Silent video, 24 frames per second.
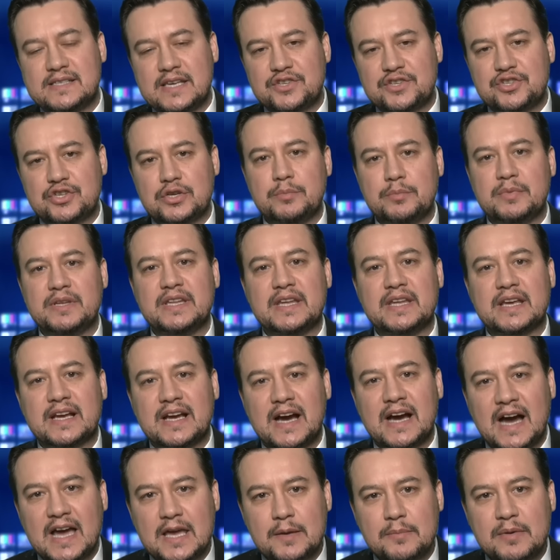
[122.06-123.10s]
seçimini
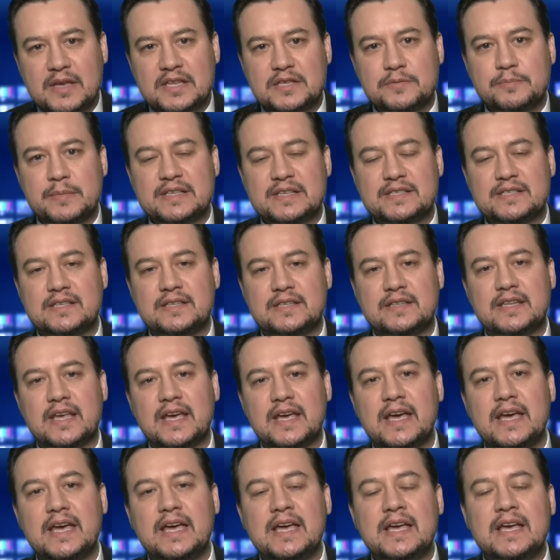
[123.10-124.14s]

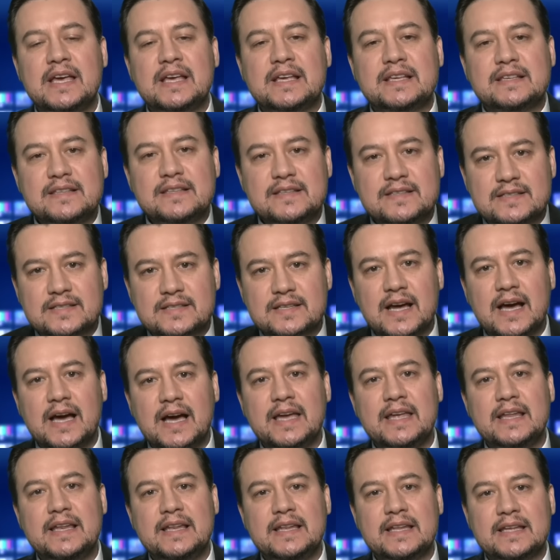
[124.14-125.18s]
kaybetmesinde
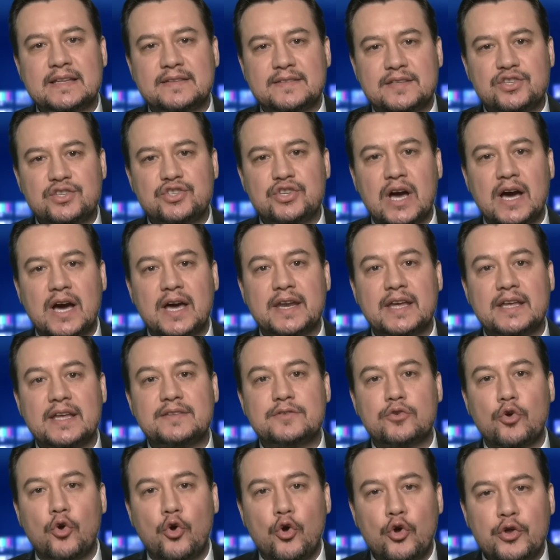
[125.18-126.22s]
İsrail'le
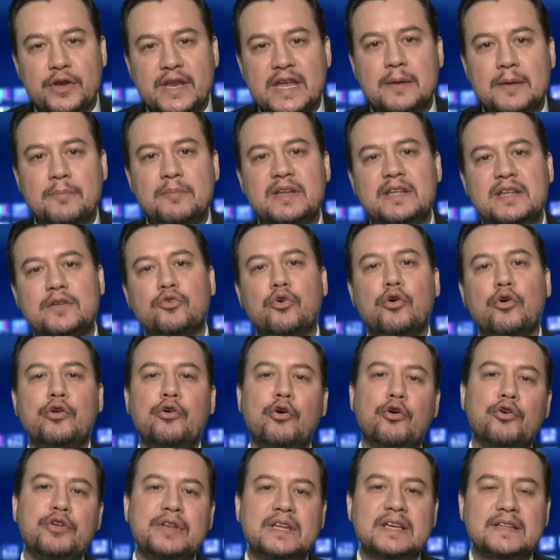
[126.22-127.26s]
ticaret önemli
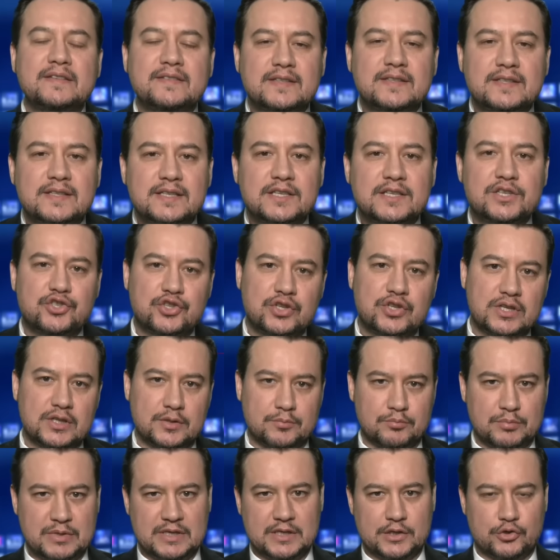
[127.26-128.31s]
rol oynadığı
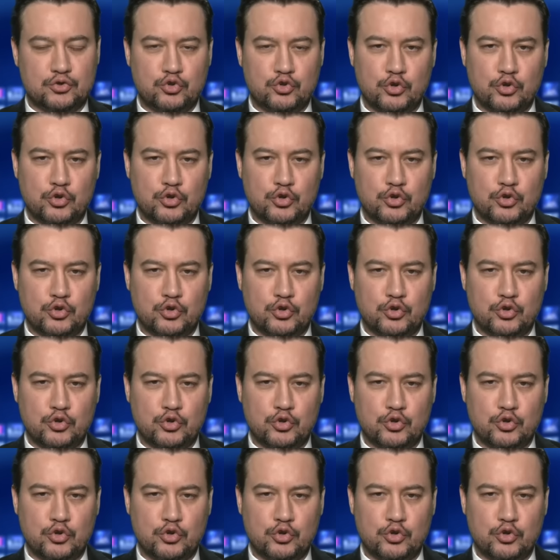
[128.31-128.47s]
için bir